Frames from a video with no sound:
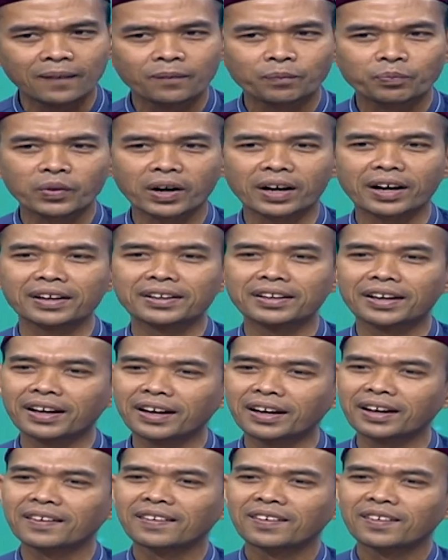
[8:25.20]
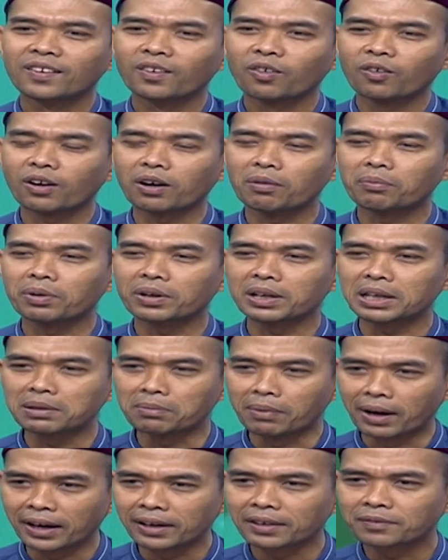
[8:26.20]
Makanya orang
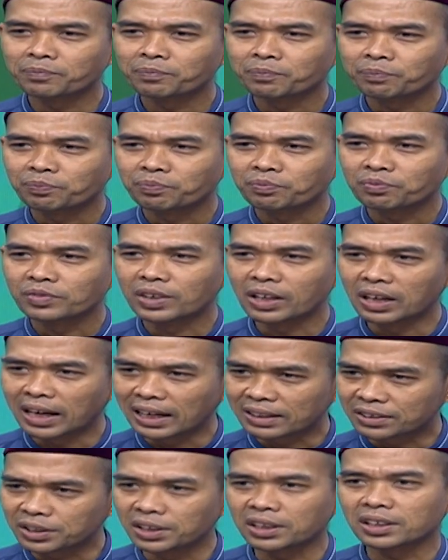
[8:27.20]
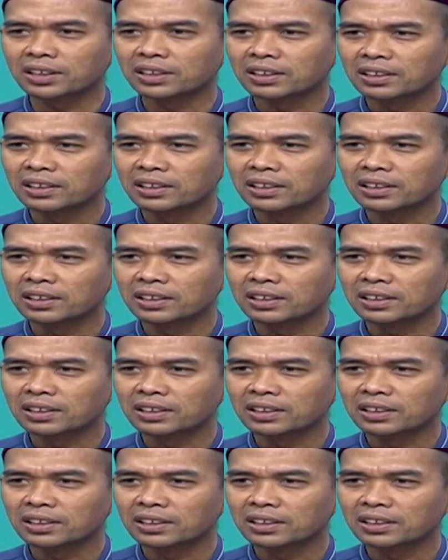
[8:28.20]
beriman dilatih